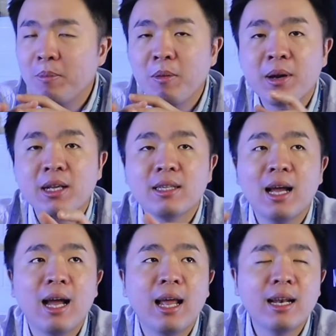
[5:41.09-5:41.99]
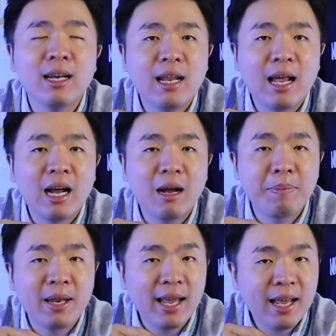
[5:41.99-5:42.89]
pemeriksaan darah
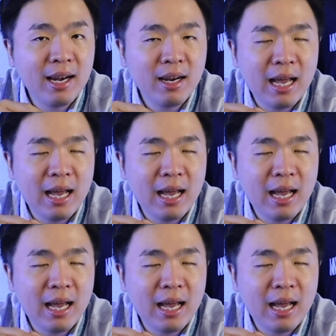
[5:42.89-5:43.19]
kapiler,